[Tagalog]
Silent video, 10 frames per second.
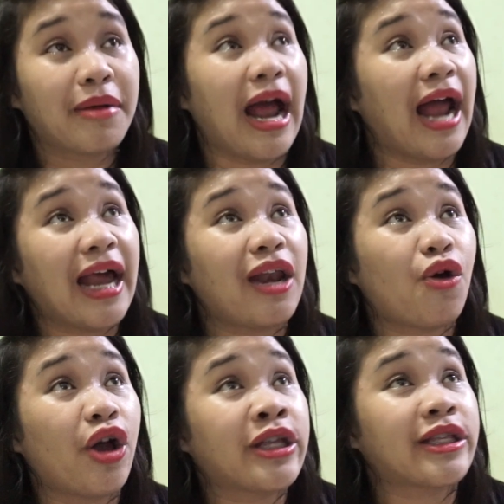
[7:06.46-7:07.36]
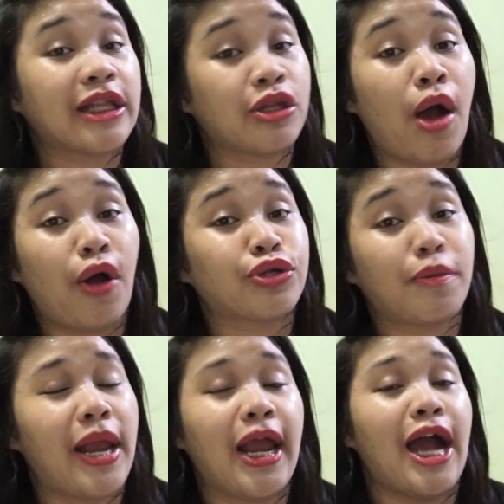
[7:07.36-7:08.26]
pag naalala ko ngayon, natatawa ako. So,
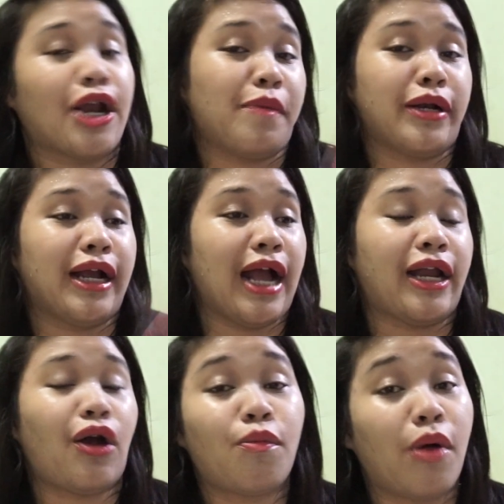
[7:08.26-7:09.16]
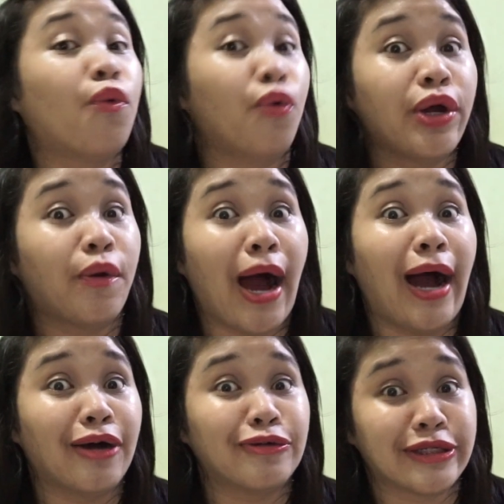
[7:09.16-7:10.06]
balang araw, pag nagkanak ako,
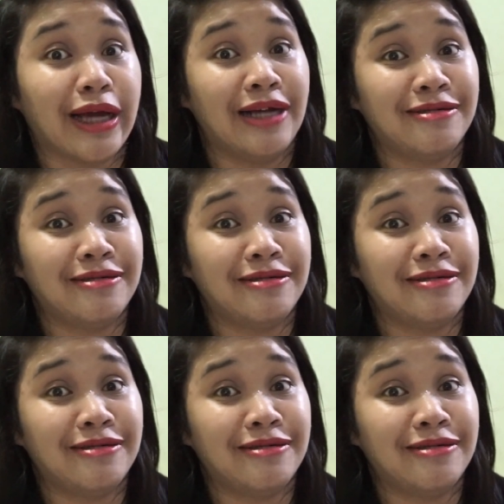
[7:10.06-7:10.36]
mauunawaan ko siya.